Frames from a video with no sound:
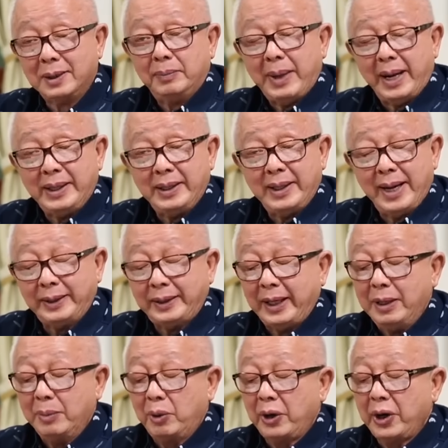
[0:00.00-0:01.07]
เป็นเนติ
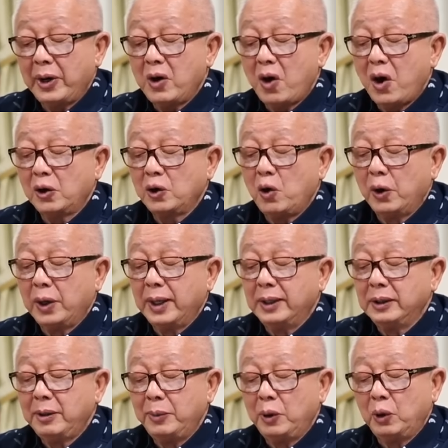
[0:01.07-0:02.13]
บริกรคนหนึ่ง
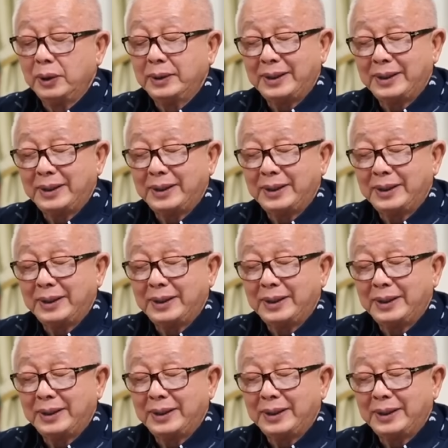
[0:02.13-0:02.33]
ซึ่งเป็นคน